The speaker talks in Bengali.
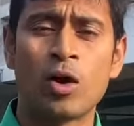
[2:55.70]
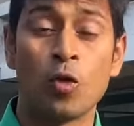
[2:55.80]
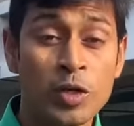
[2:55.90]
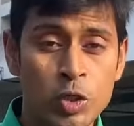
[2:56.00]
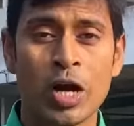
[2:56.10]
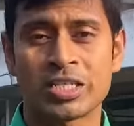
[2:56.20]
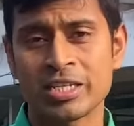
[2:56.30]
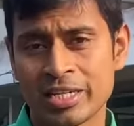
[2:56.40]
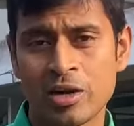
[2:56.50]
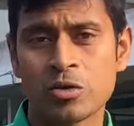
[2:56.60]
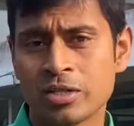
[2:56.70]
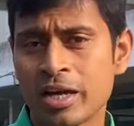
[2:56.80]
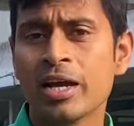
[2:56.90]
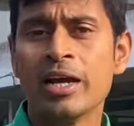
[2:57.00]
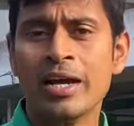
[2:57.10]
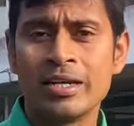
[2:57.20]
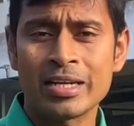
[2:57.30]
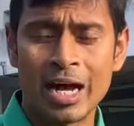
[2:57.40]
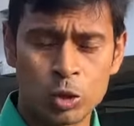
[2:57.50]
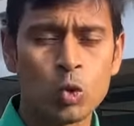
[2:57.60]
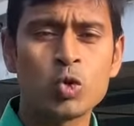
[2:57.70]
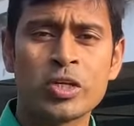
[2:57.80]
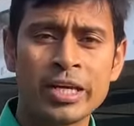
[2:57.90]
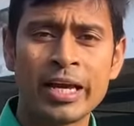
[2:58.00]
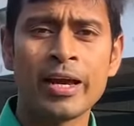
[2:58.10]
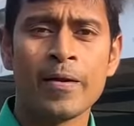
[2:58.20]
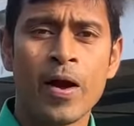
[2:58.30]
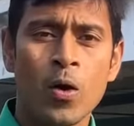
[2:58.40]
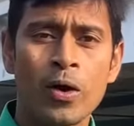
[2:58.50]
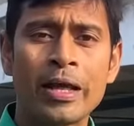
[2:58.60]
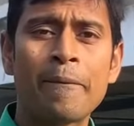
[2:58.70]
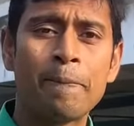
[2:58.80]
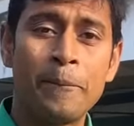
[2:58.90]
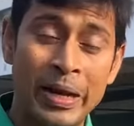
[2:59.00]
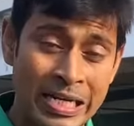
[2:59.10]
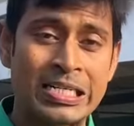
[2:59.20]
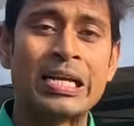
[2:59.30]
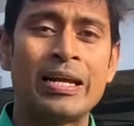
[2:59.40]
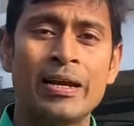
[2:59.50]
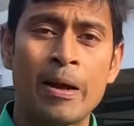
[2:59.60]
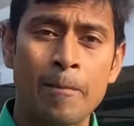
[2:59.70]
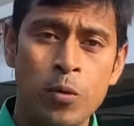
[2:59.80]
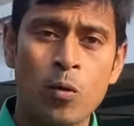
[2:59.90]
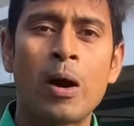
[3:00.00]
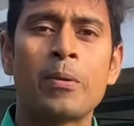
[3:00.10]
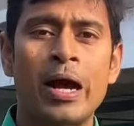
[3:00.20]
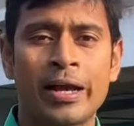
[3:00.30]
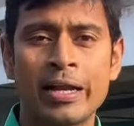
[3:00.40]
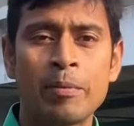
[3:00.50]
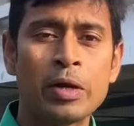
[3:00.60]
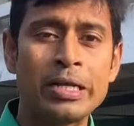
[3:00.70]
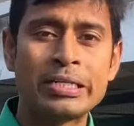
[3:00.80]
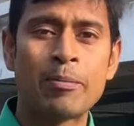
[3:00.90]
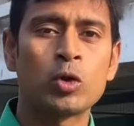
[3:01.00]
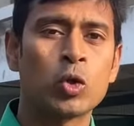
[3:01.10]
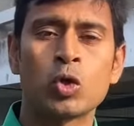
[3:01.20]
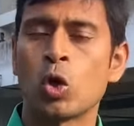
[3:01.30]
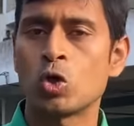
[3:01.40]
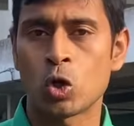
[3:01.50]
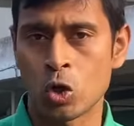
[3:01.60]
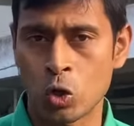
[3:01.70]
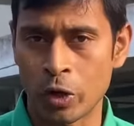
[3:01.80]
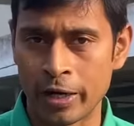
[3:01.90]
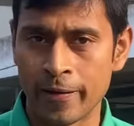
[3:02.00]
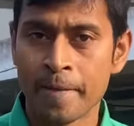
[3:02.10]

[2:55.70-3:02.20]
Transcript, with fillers: অভিযোগ আসে সেটা হচ্ছে যে হাথুরু সিংহে অনেক বেশি প্রভাব রাখেন এবং নিজের মতো করে দল গঠন করেন